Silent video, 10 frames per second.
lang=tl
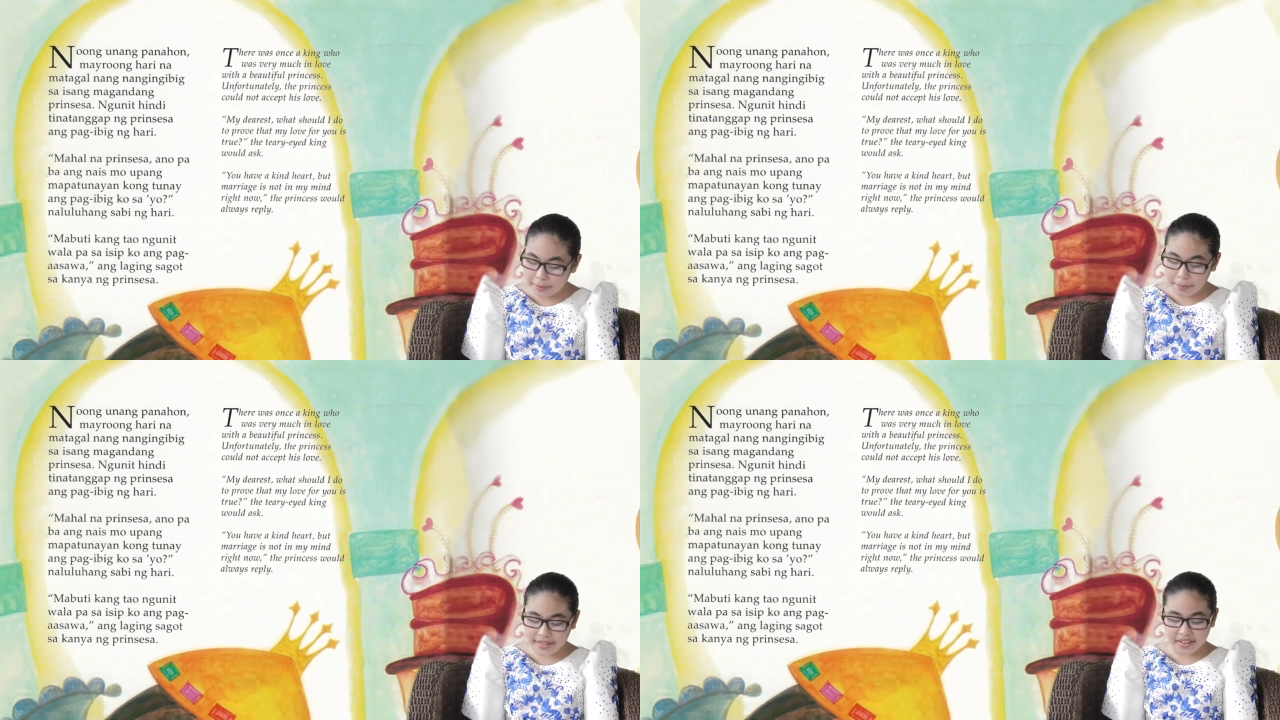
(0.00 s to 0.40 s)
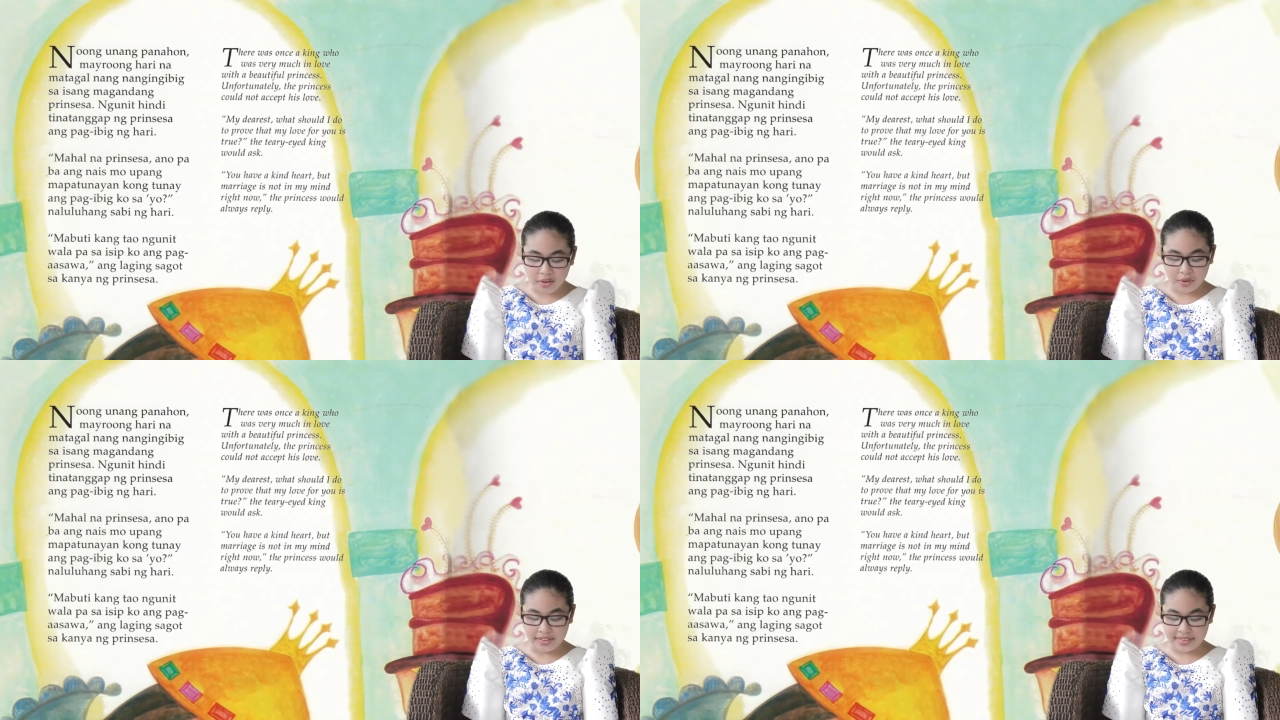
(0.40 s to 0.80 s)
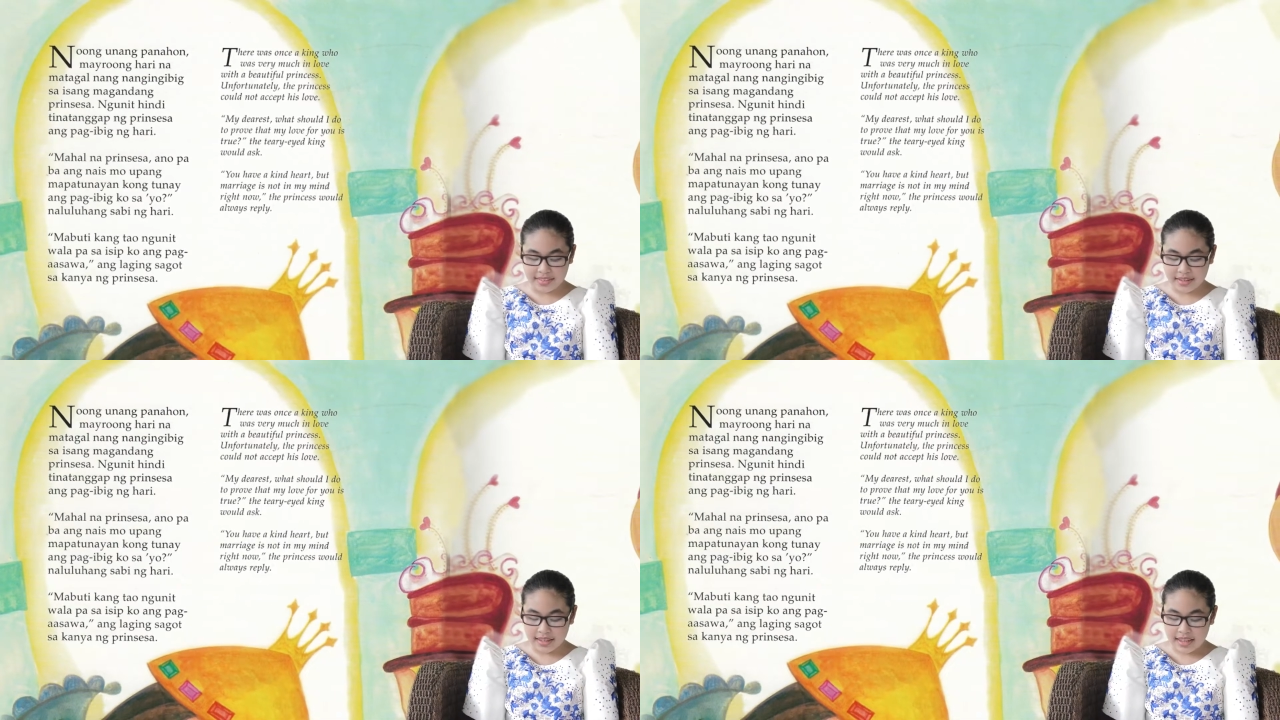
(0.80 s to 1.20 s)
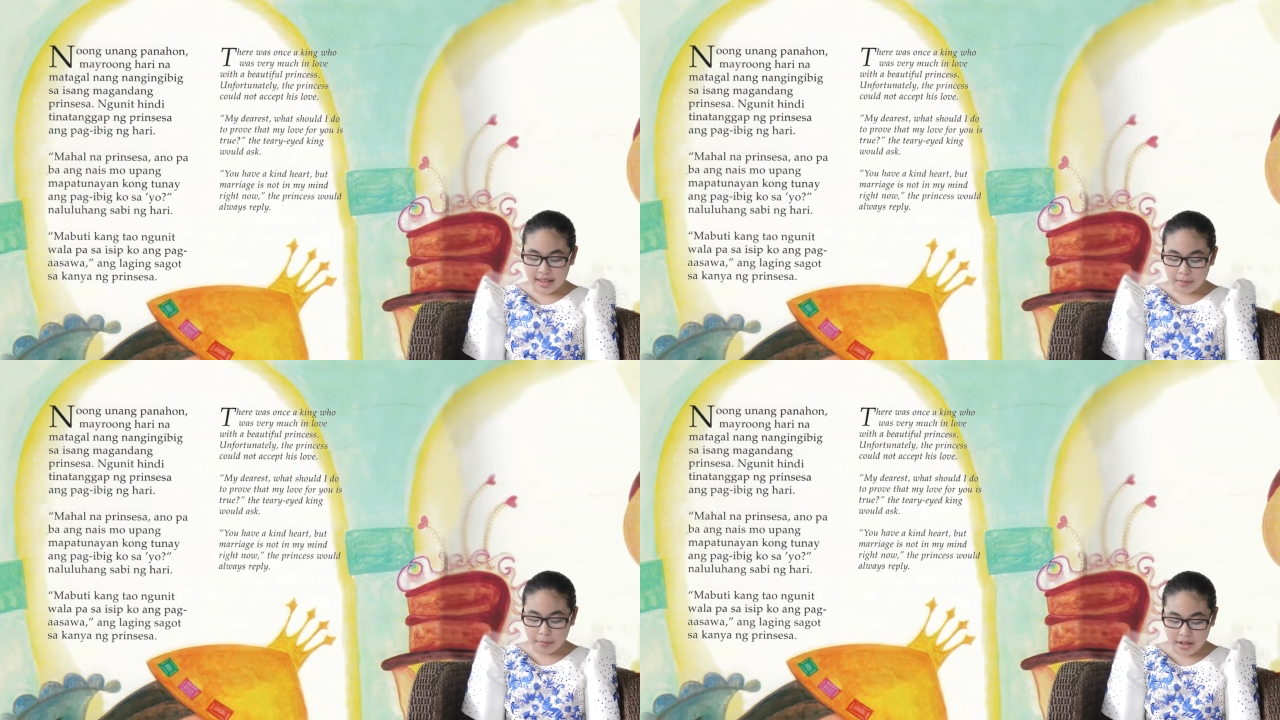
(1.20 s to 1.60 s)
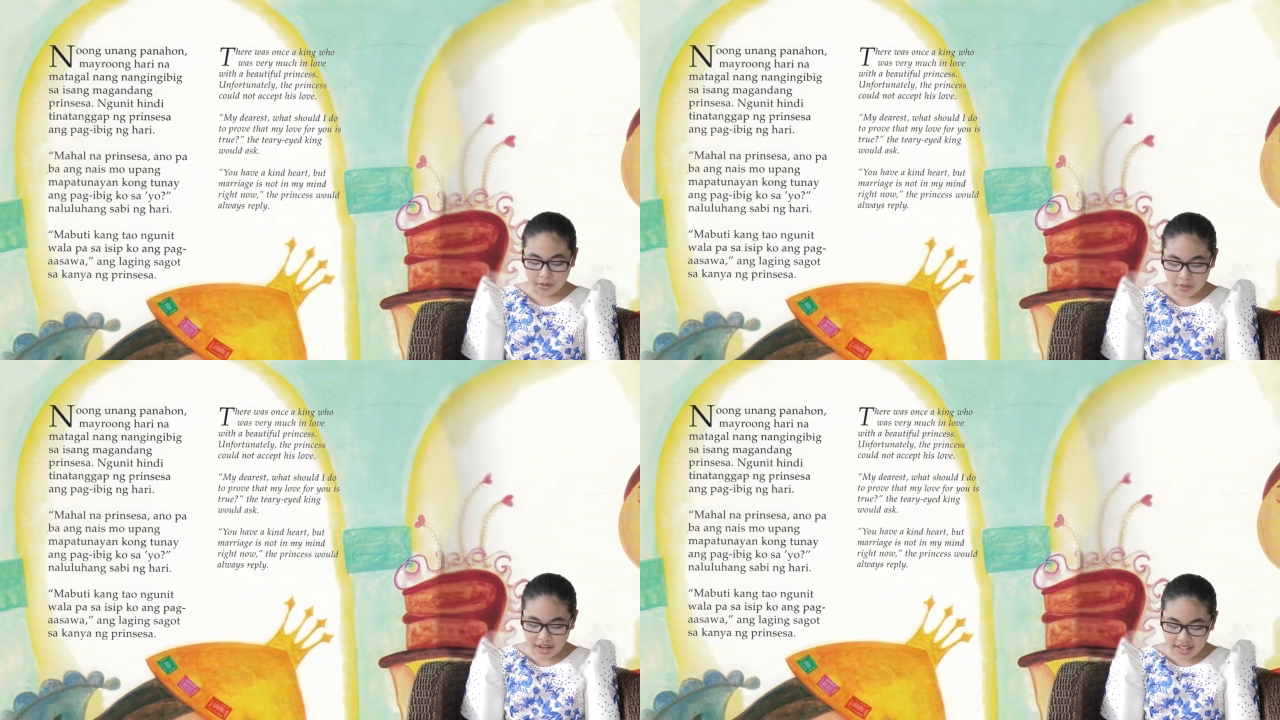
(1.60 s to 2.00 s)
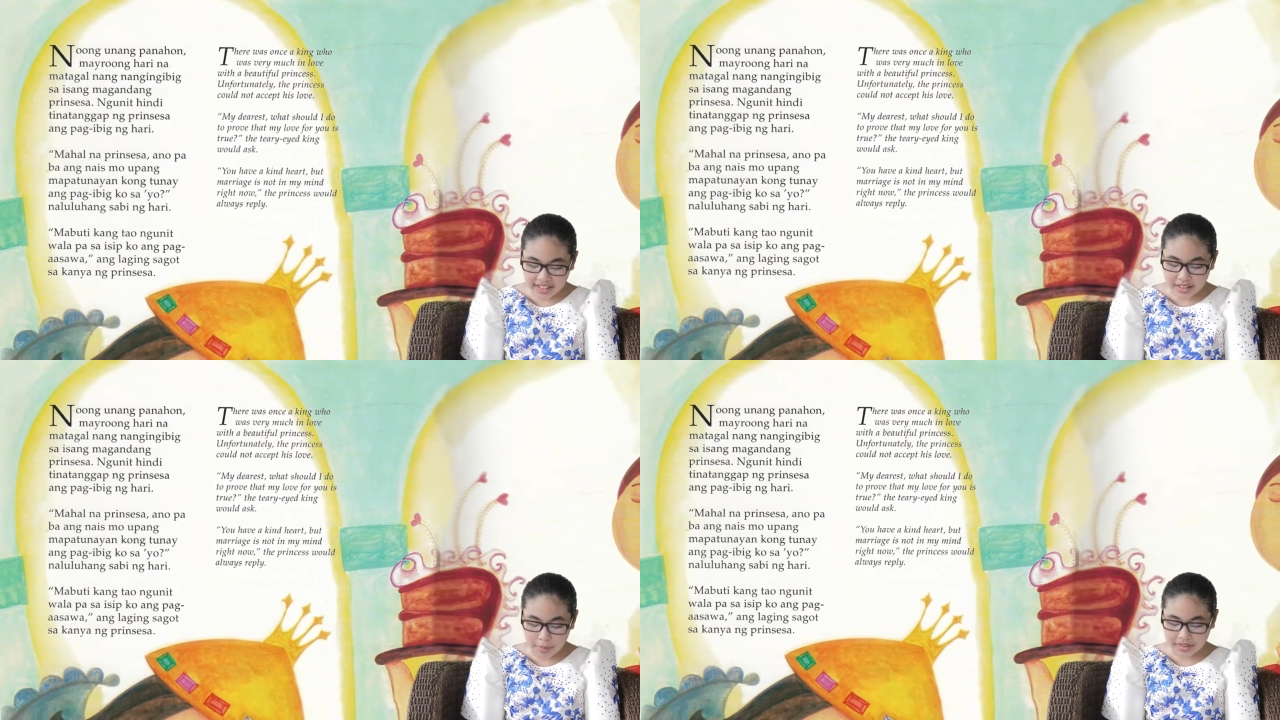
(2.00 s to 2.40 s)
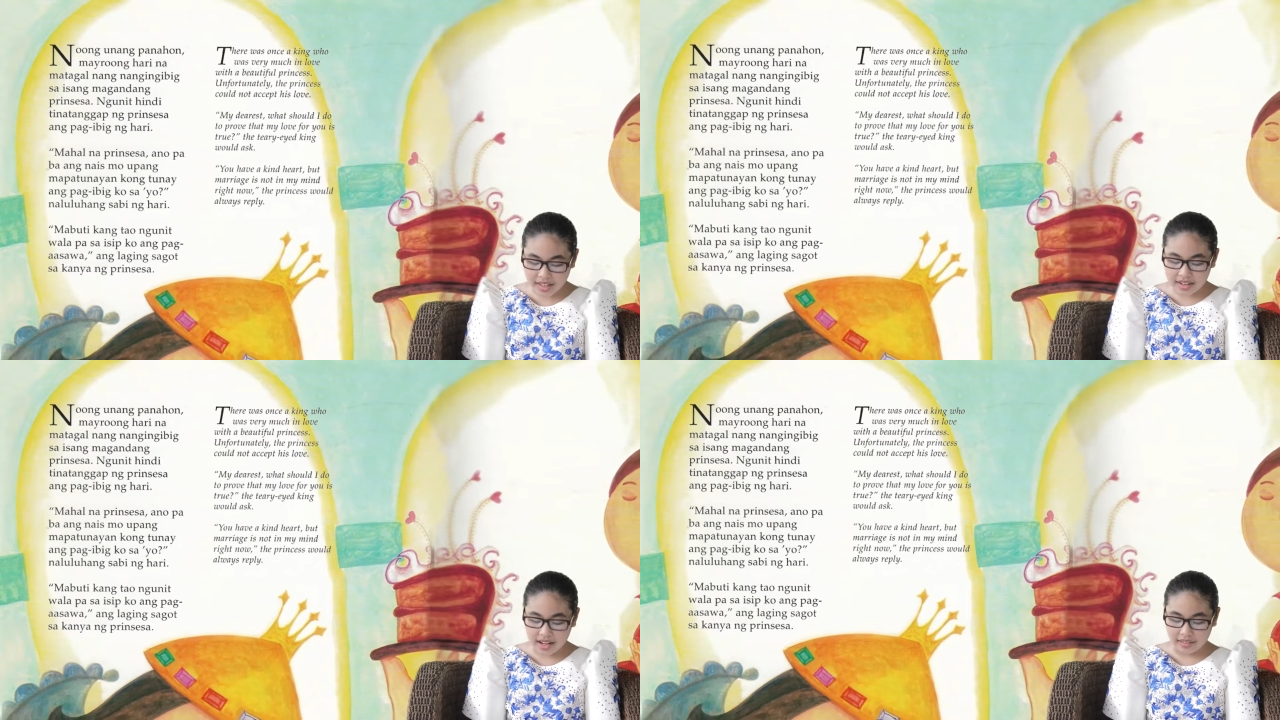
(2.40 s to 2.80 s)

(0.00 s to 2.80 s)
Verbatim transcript: panahon, mayroong hari na matagal